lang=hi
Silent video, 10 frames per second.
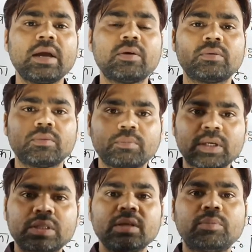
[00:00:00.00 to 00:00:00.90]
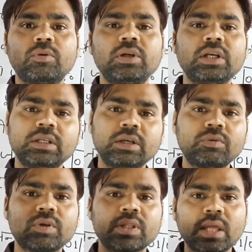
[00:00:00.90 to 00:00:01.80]
है भर्ती बोर्ड ने ये
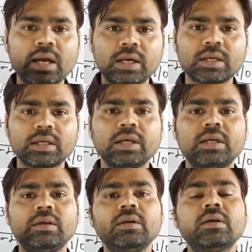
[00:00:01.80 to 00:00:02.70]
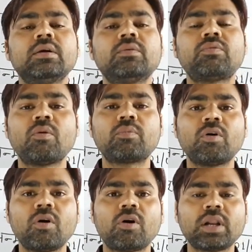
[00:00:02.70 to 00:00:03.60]
व्यवस्था करके ही फॉर्म
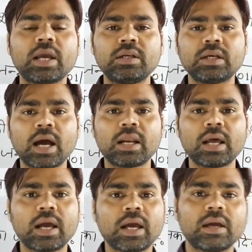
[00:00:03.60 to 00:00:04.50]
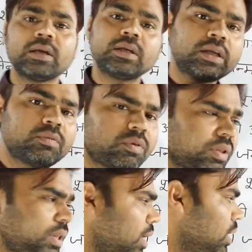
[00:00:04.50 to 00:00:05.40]
को ऑनलाइन निकाला है ये
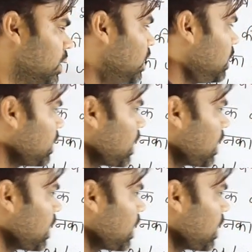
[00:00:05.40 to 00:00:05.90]
व्यवस्था करके ही